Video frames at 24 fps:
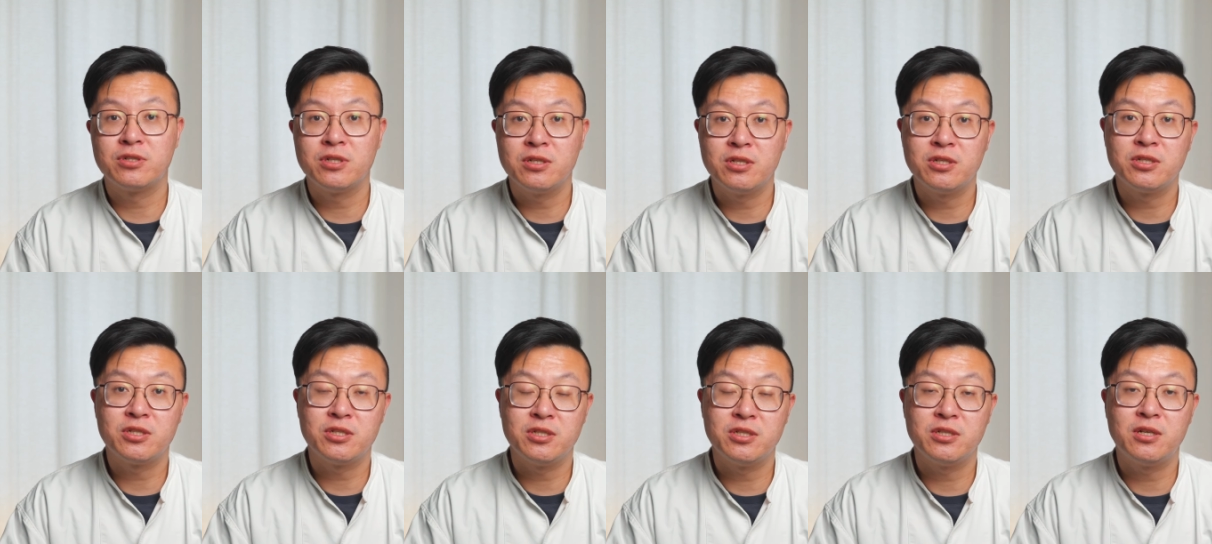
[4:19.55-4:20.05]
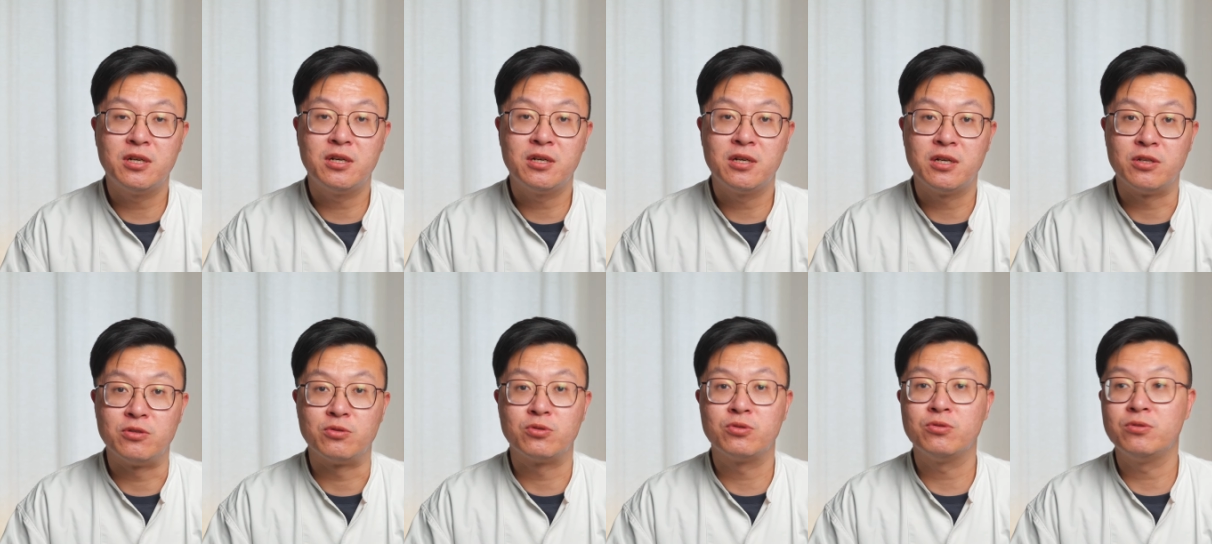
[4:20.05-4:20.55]
真的是一个
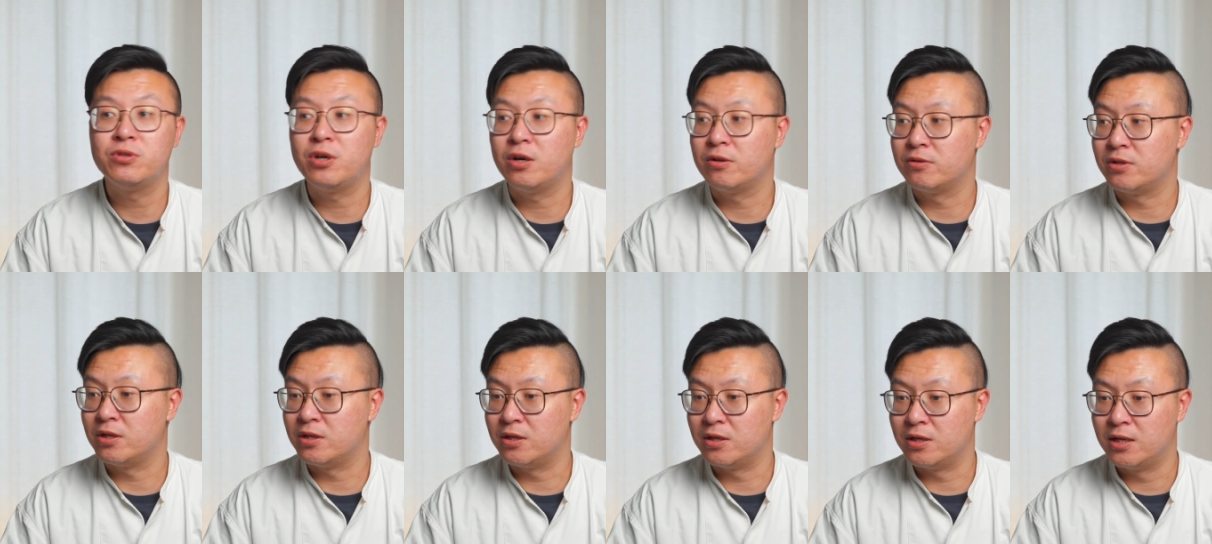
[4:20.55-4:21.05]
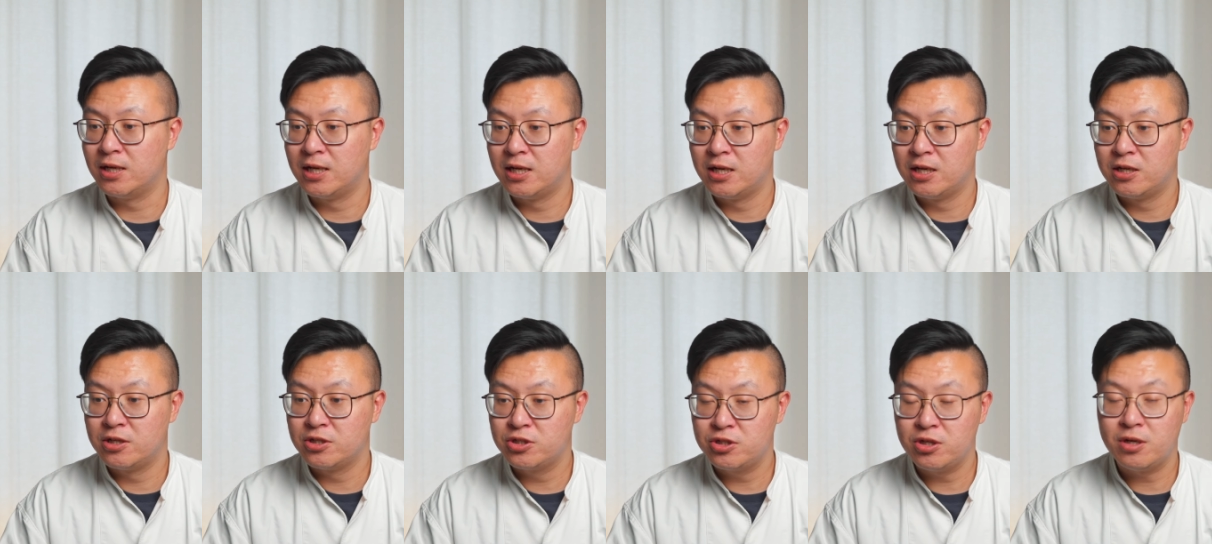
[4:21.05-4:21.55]
很重要的
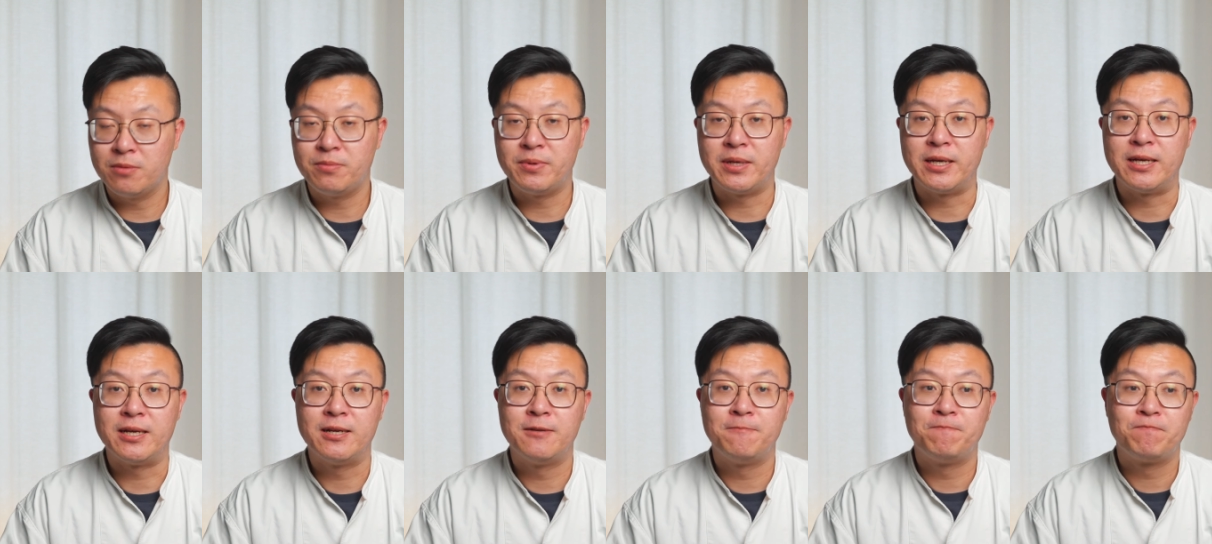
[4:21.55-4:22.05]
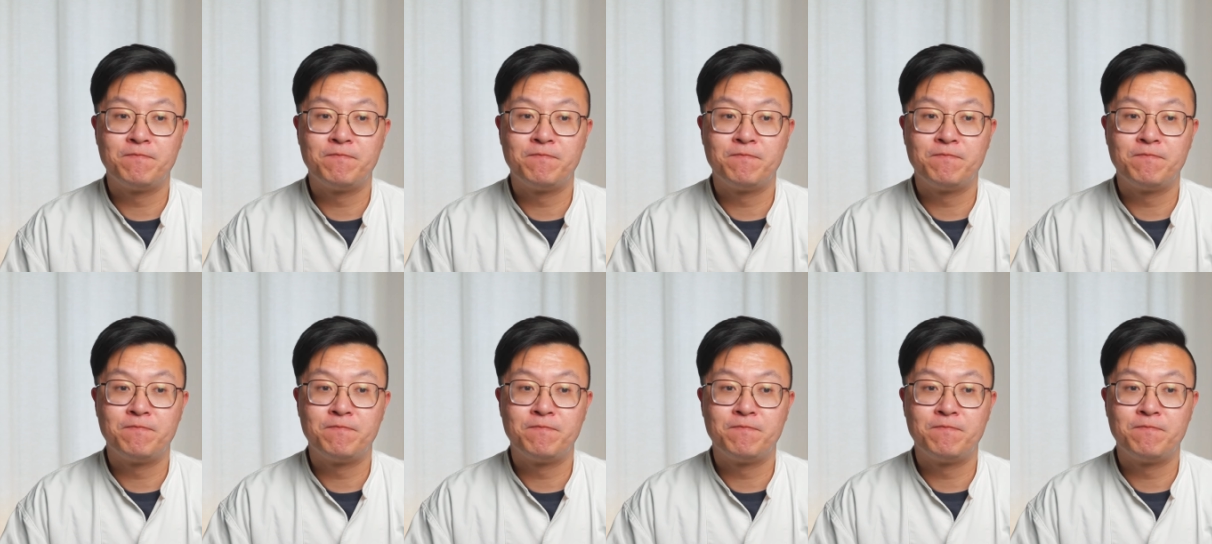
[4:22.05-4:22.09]
设备。